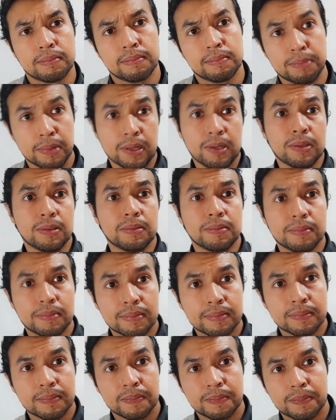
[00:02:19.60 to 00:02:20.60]
Bueno,
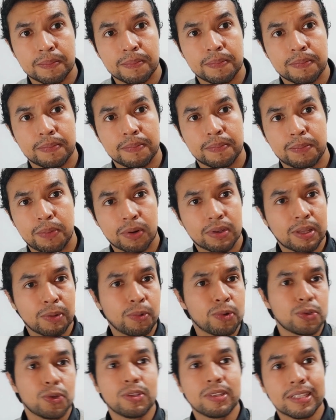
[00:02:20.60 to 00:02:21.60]
por
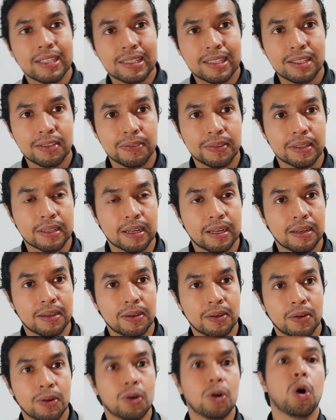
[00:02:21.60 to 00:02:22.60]
devoción científica,
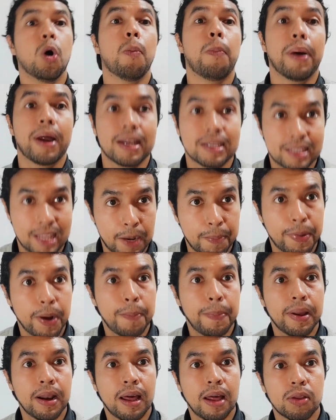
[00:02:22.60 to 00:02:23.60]
o para estar
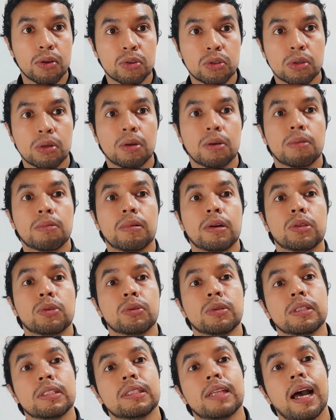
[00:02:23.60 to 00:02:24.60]
preparados
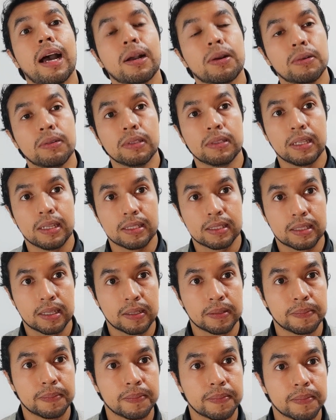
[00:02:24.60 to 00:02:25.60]
cuando éstas acontezcan,
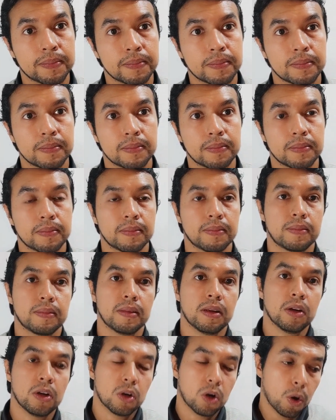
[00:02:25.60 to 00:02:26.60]

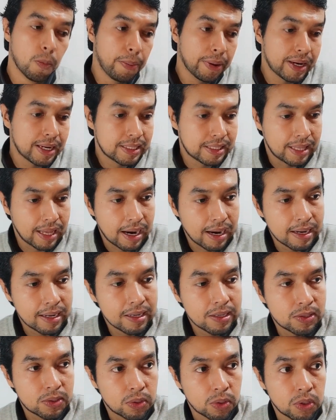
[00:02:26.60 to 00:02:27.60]
o para estar
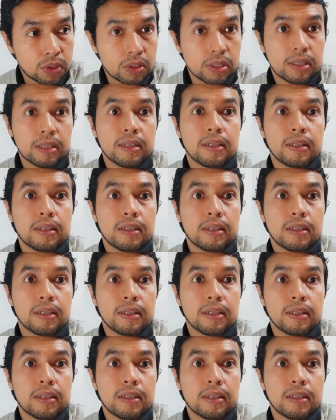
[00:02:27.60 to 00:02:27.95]
listos